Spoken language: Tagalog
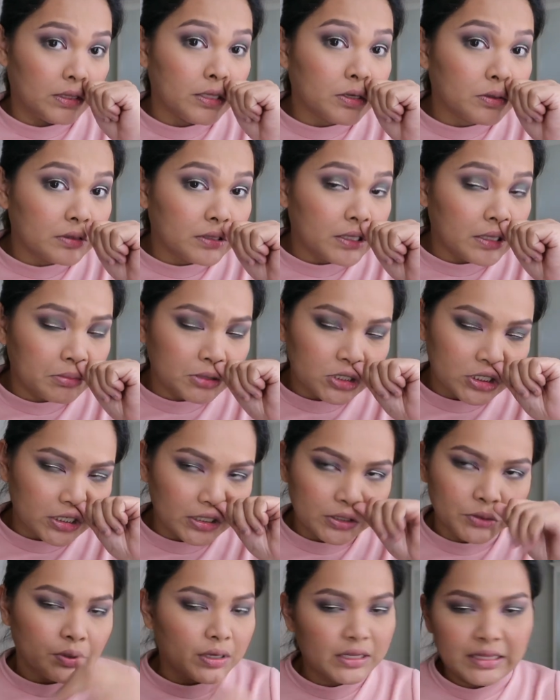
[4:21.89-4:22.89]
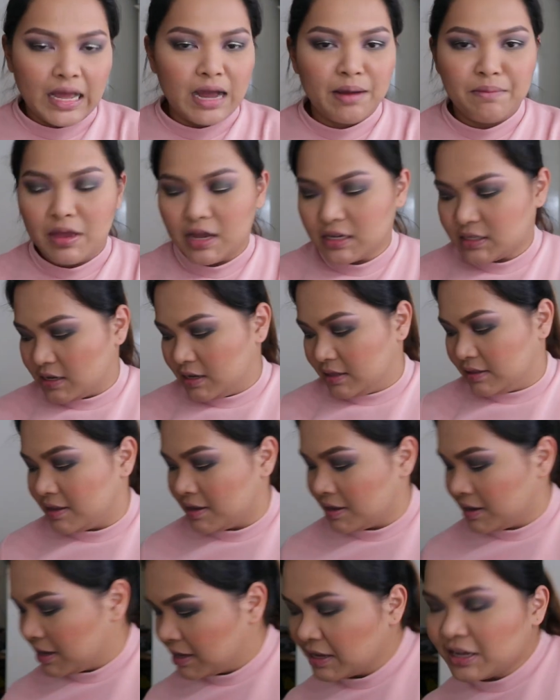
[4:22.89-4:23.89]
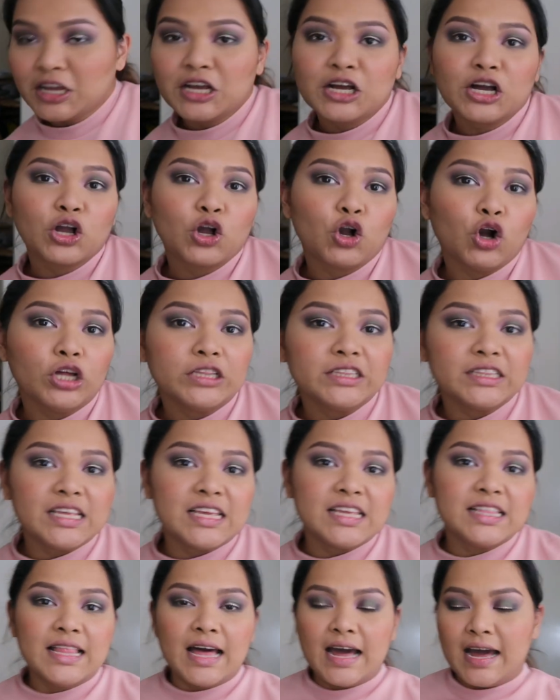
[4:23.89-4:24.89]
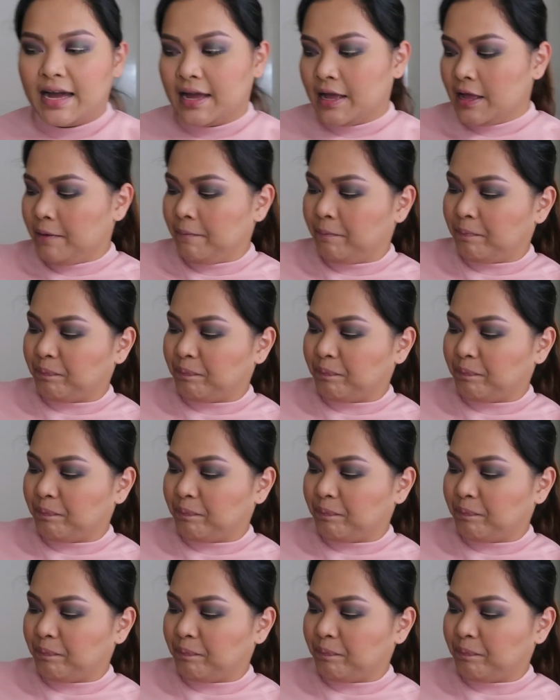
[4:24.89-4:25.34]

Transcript: Hindi, hindi man siya ganun kadami, as in, konti lang.